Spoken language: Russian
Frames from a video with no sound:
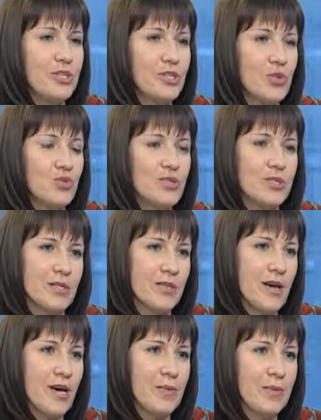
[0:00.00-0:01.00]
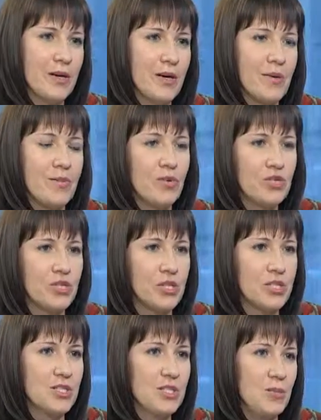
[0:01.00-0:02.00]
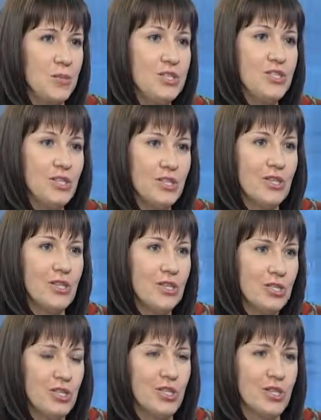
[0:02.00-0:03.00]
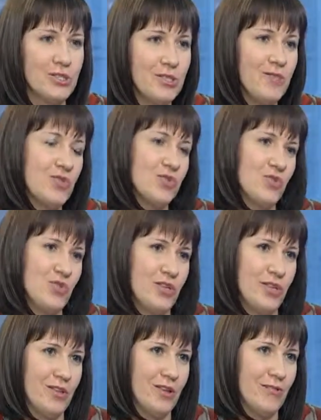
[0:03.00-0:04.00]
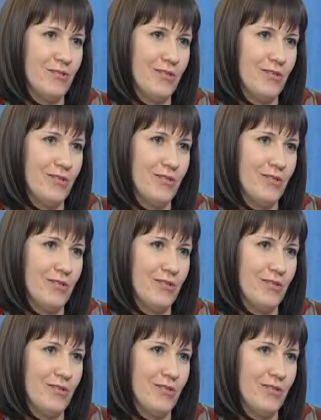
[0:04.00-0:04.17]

это уже целая армия, больше 35 тысяч активных студентов.